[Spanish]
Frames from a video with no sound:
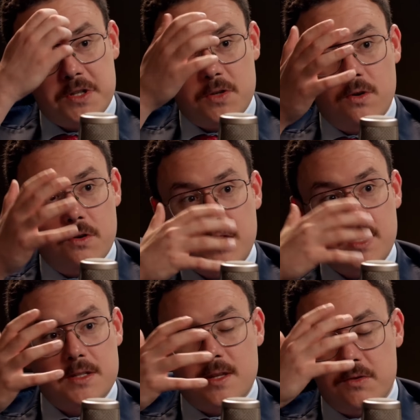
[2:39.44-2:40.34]
ese Eugenio ayer,
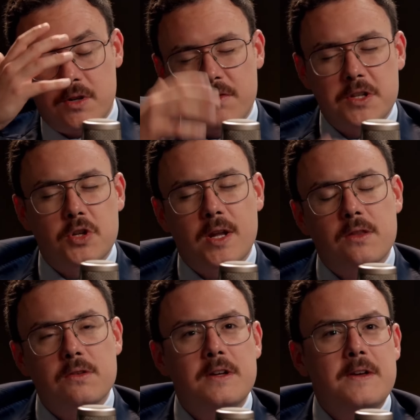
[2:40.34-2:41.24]
estábamos
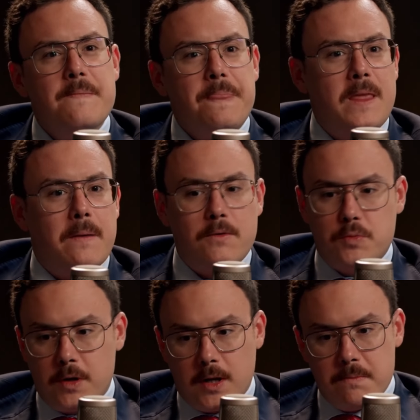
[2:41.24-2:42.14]
reflexionando y hablamos,
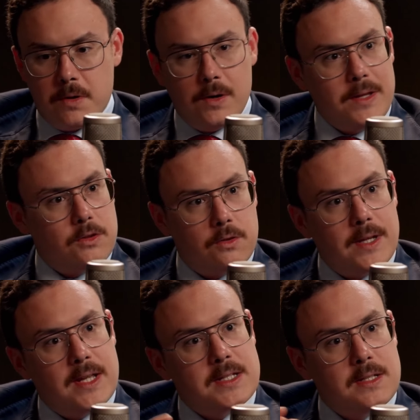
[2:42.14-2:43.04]
por ejemplo, ahora de todas
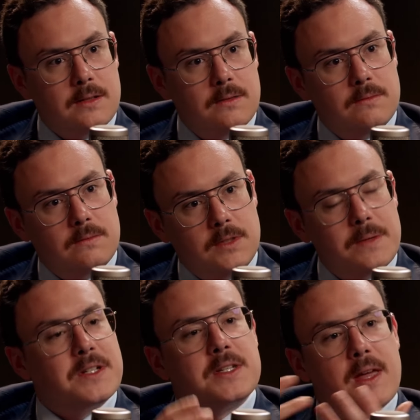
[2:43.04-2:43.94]
las
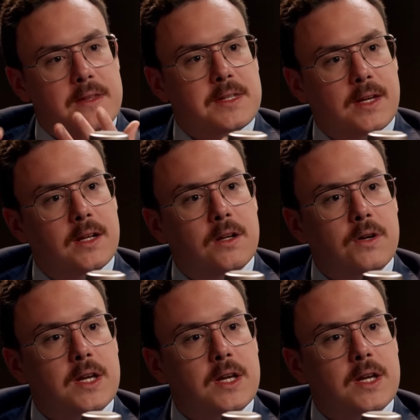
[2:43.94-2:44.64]
diversidades de género que